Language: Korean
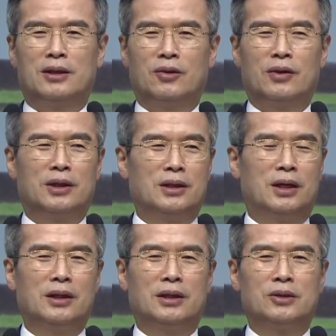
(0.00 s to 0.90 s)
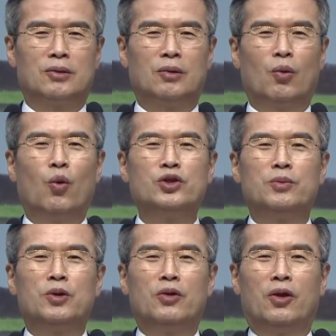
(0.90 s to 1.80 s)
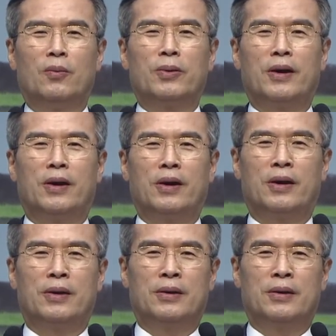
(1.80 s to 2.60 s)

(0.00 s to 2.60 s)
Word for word: 떠나지 아니하시고 50년 넘게